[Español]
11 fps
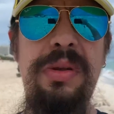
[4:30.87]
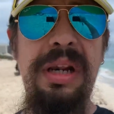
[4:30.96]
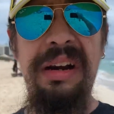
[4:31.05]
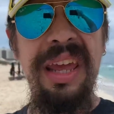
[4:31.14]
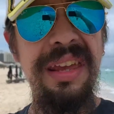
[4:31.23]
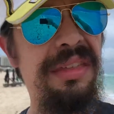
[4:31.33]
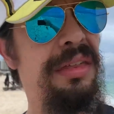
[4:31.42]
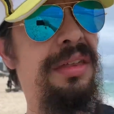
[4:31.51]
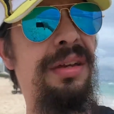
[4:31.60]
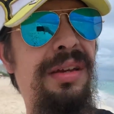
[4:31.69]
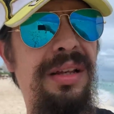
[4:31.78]
de Raid,
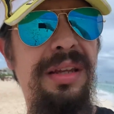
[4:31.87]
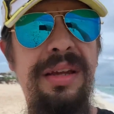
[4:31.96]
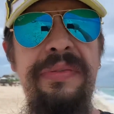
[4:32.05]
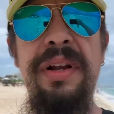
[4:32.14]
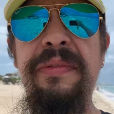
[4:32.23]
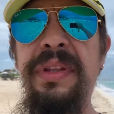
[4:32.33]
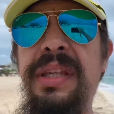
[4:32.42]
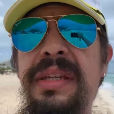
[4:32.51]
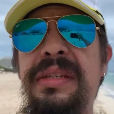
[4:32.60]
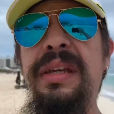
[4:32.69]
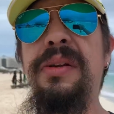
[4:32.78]
el de Final
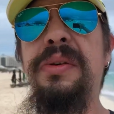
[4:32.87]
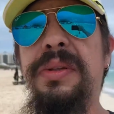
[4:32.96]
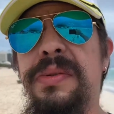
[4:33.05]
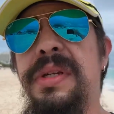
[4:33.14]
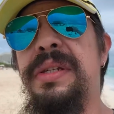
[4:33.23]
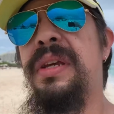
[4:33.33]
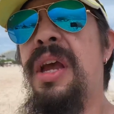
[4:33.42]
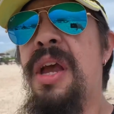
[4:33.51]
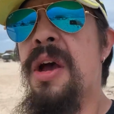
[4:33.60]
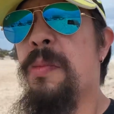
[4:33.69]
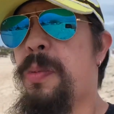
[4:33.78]
Fantasy V, entonces
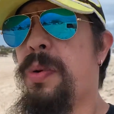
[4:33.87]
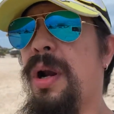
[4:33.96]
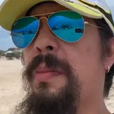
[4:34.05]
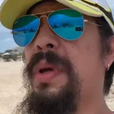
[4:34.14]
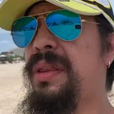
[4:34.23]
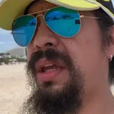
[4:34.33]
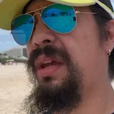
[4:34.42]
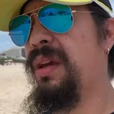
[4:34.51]
muy probablemente